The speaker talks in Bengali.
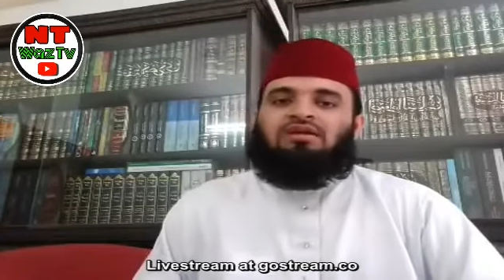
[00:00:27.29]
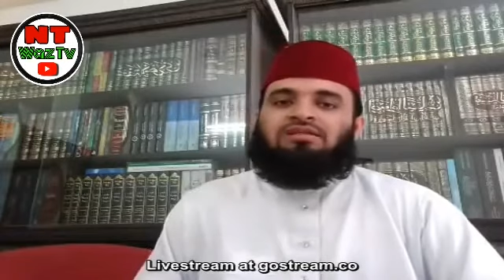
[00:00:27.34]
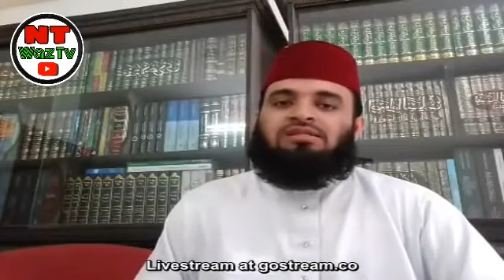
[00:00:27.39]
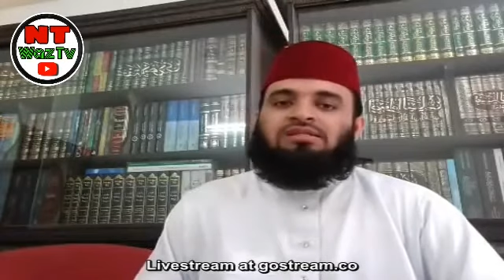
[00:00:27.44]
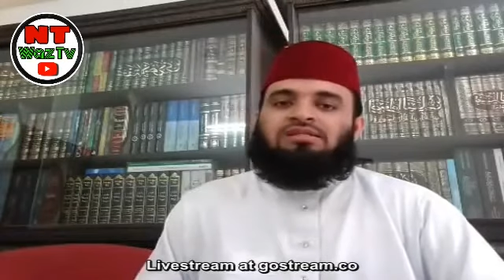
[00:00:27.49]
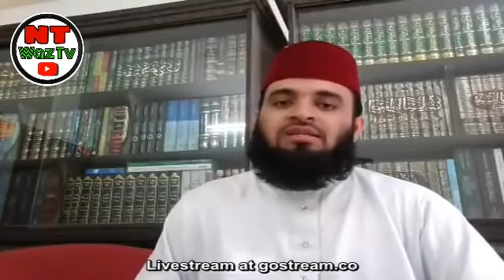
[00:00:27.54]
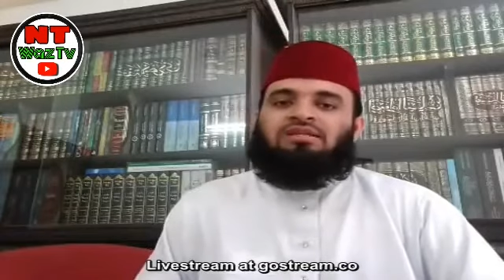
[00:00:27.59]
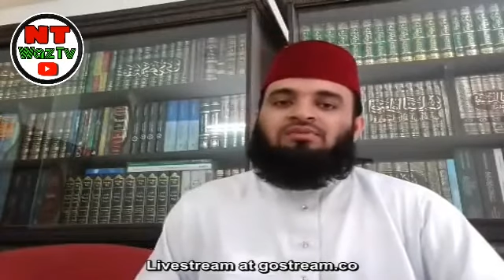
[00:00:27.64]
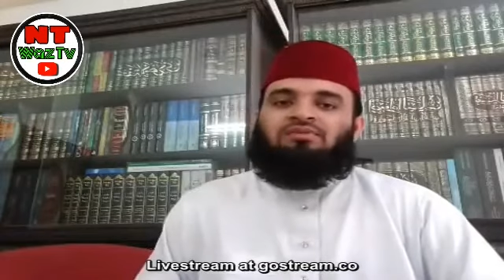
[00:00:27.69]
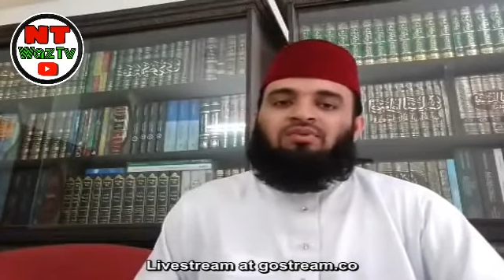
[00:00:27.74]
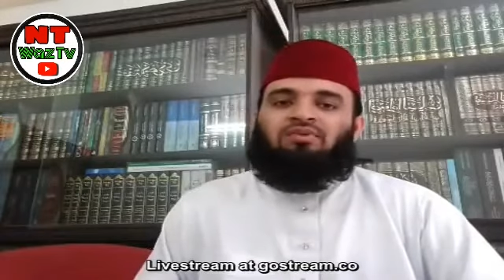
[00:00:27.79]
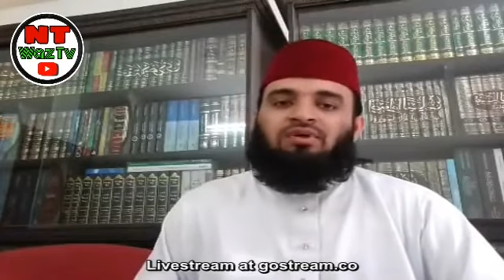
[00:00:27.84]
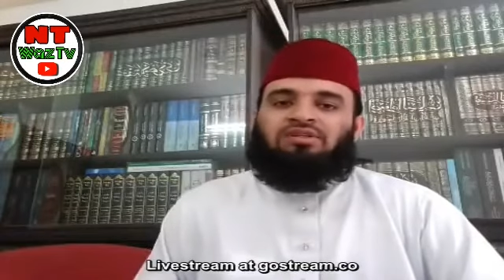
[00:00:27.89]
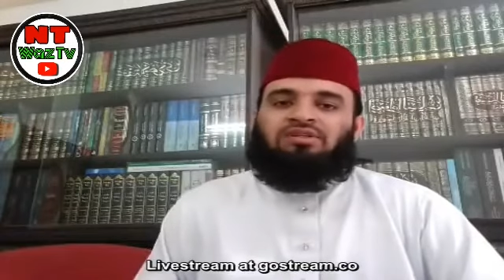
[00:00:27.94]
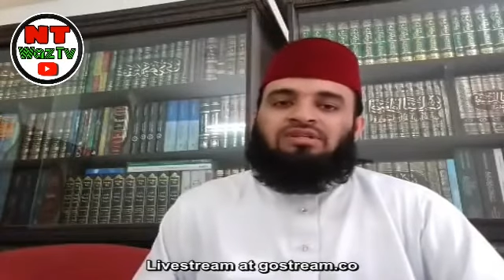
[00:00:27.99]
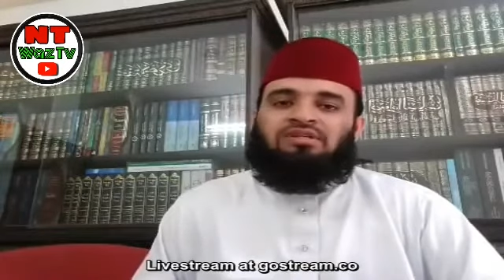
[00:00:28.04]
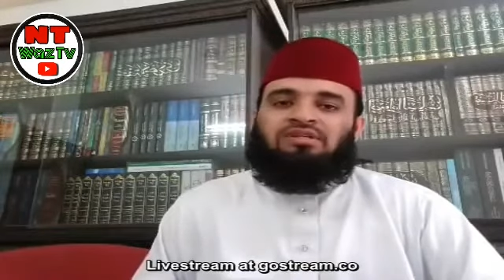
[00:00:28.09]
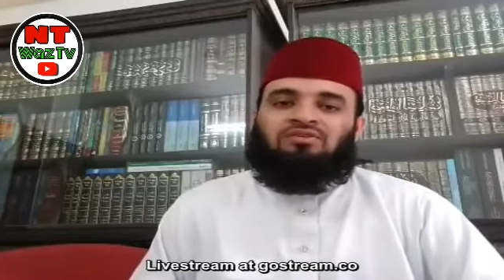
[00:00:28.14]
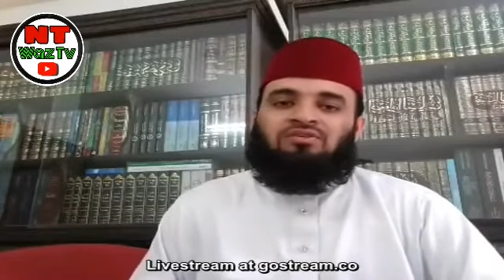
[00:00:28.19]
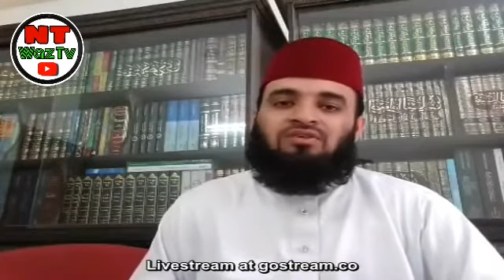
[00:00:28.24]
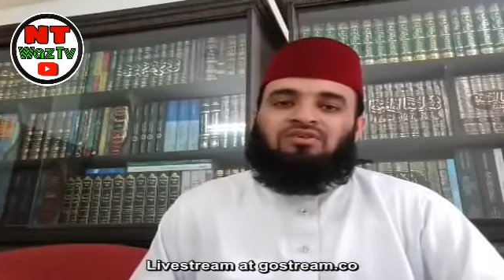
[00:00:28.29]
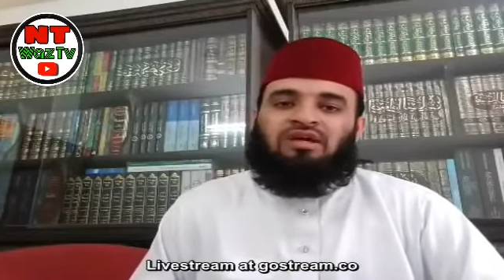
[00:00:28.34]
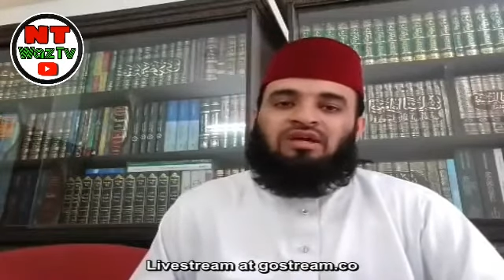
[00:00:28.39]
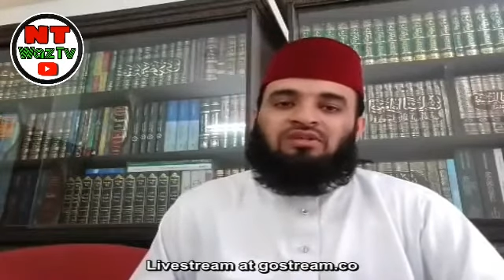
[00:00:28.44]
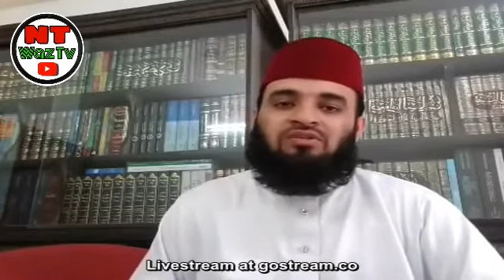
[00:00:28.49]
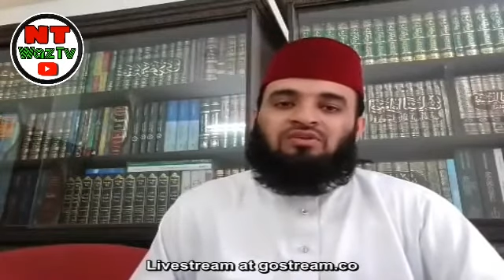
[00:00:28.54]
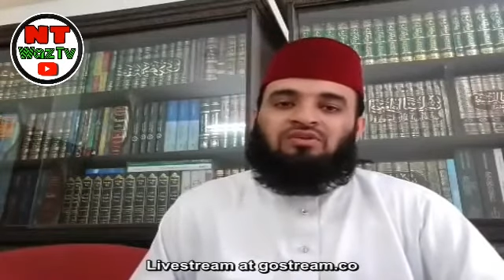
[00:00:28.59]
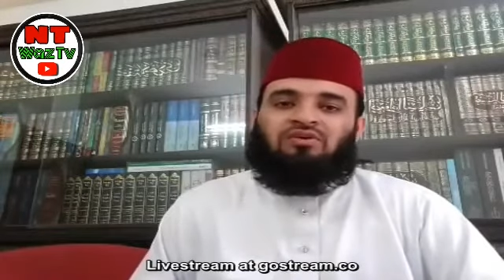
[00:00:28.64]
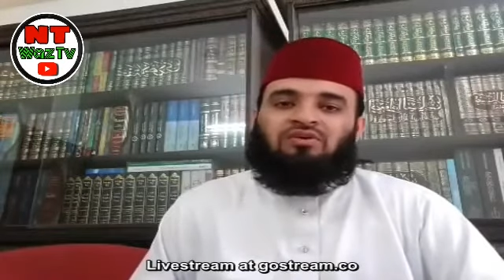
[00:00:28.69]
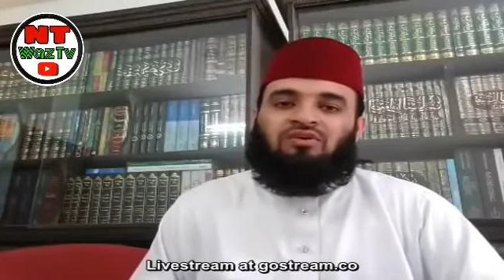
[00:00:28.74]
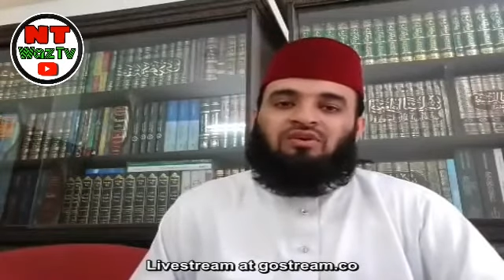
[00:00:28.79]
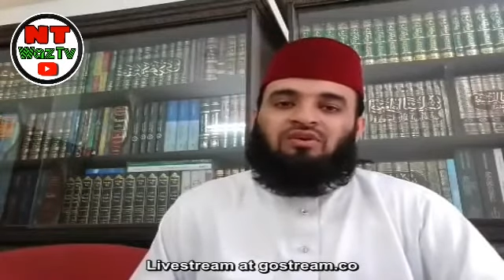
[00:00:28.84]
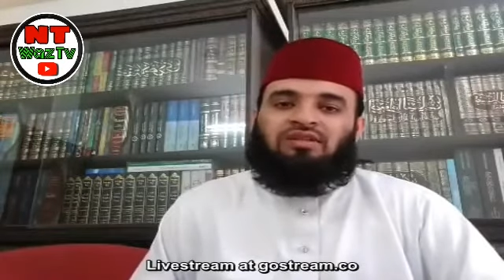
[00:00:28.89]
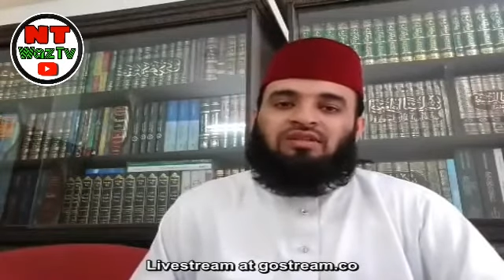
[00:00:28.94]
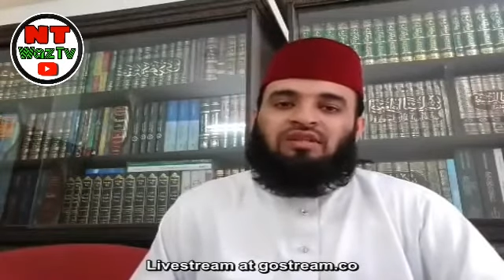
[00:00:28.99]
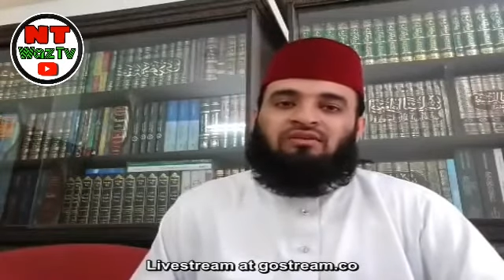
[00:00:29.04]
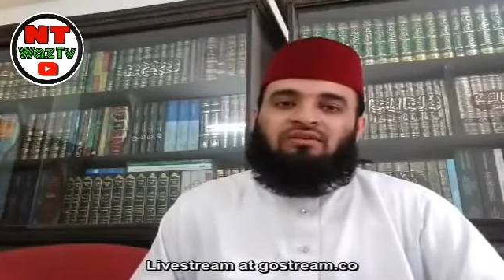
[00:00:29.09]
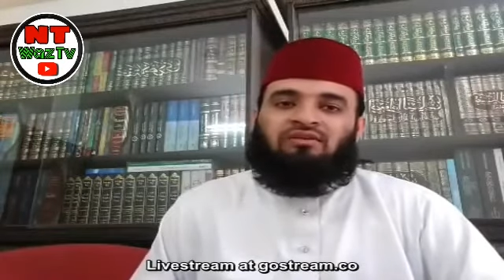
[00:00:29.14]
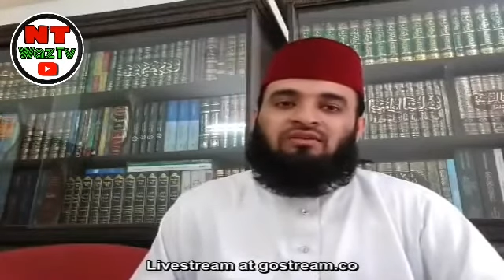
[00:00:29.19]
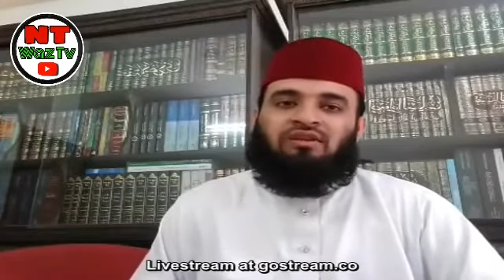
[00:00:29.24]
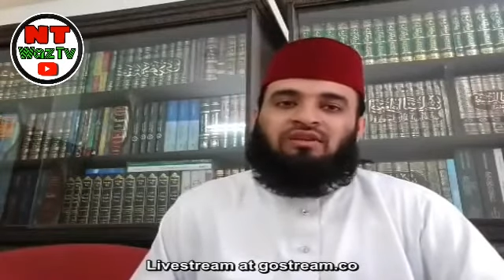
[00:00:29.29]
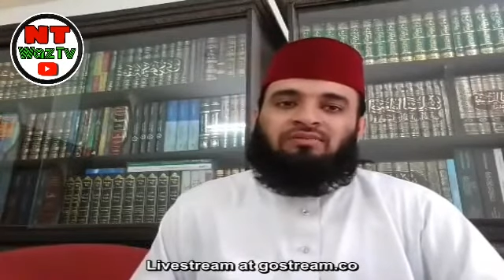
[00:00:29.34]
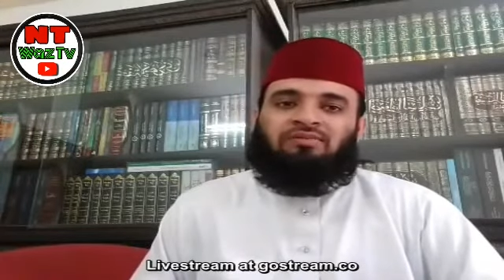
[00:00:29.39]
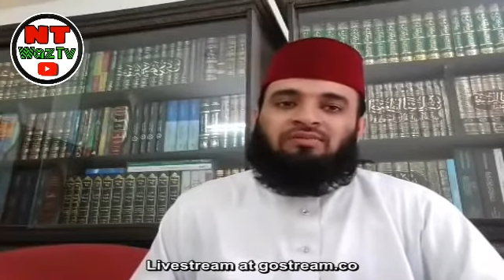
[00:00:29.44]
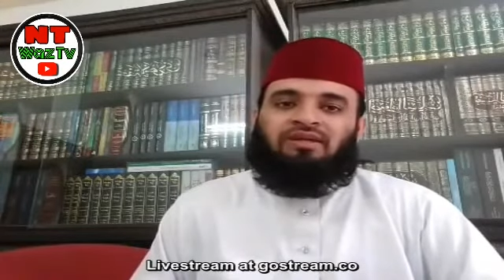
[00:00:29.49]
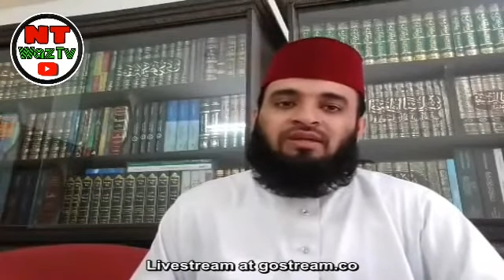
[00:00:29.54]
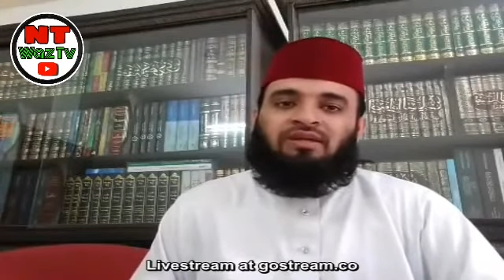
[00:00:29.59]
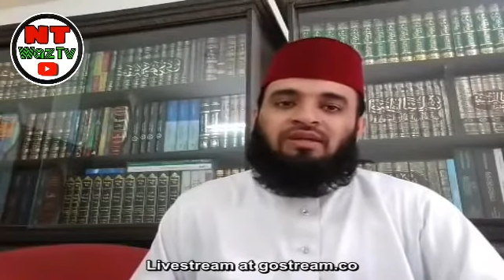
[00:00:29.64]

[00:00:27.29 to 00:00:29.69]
জিন বদ জিন যদি আসর করে তাহলে আপনি